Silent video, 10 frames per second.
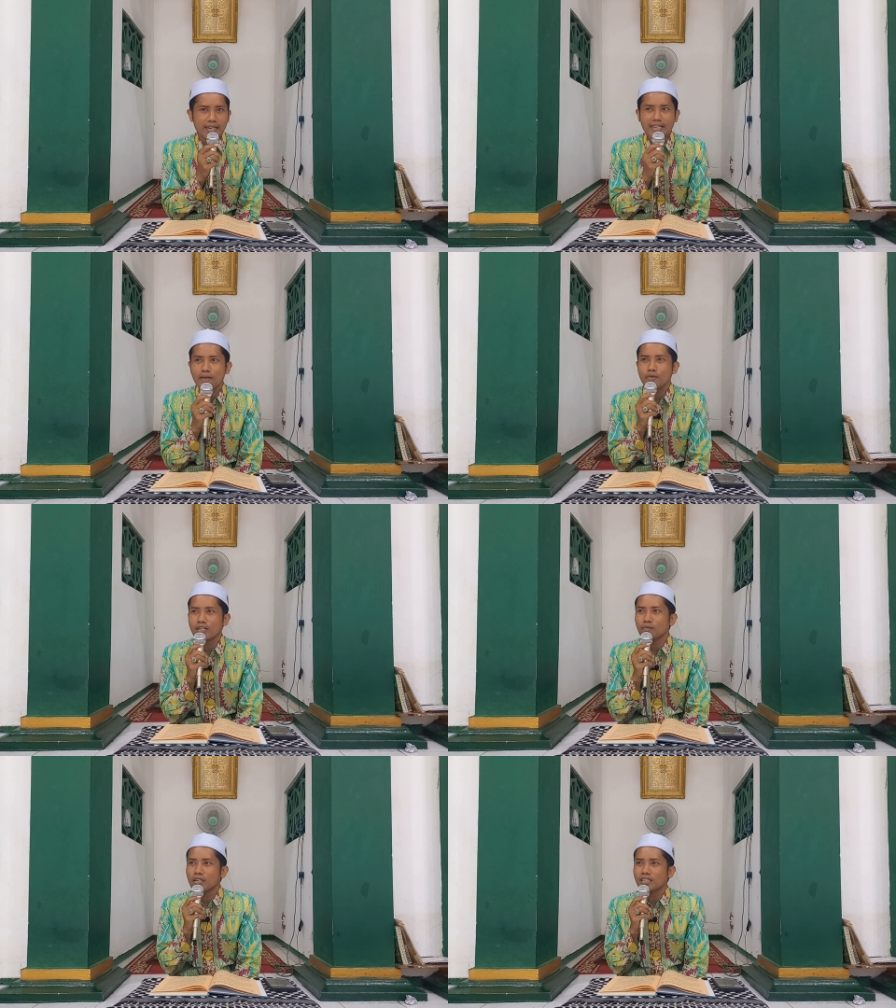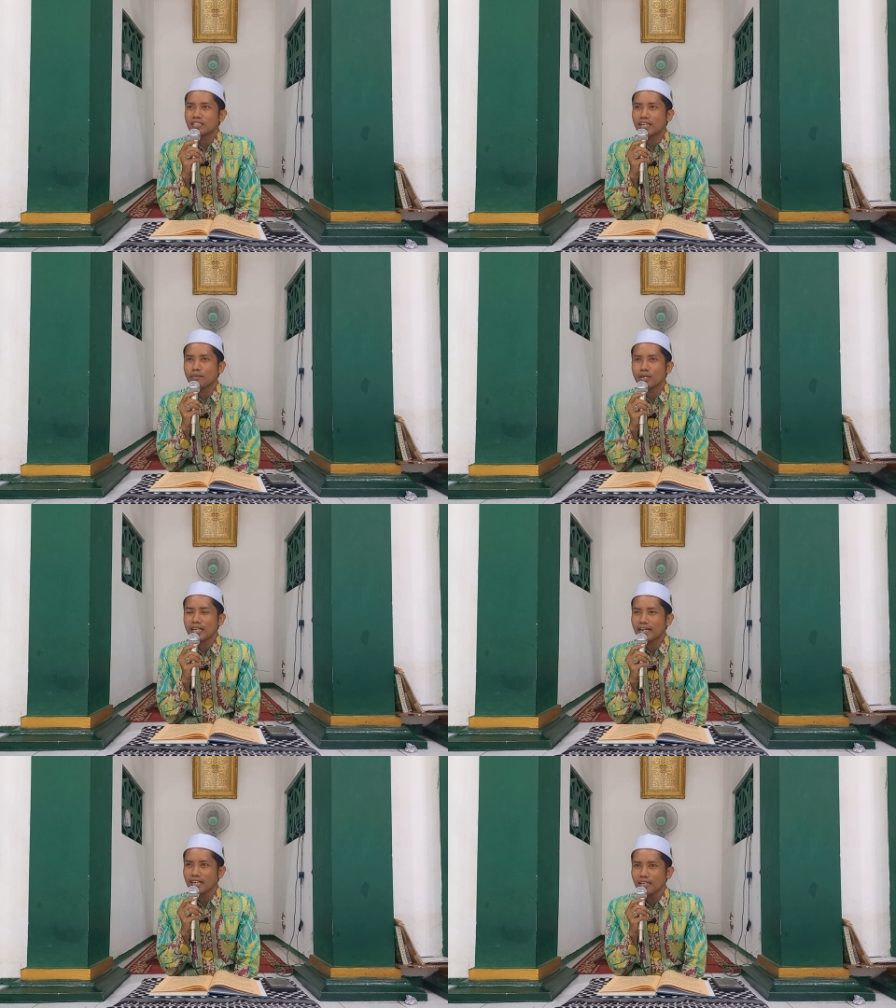nikah bareng-bareng saya
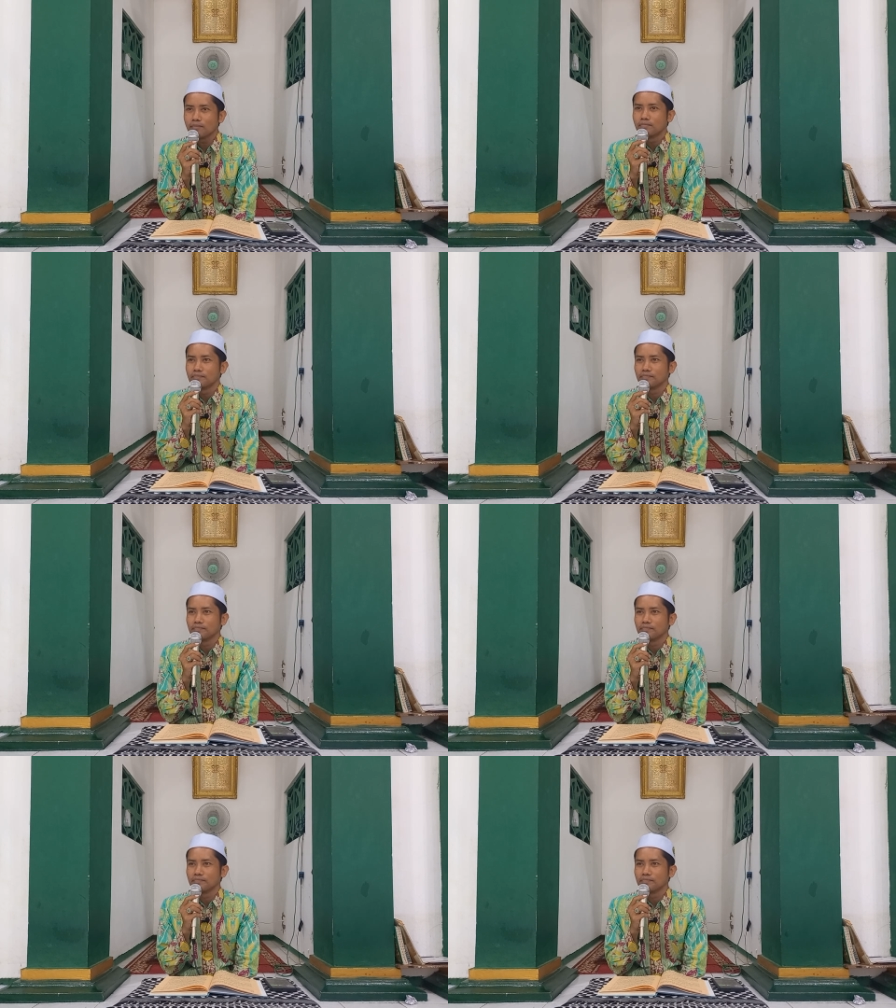beri dalam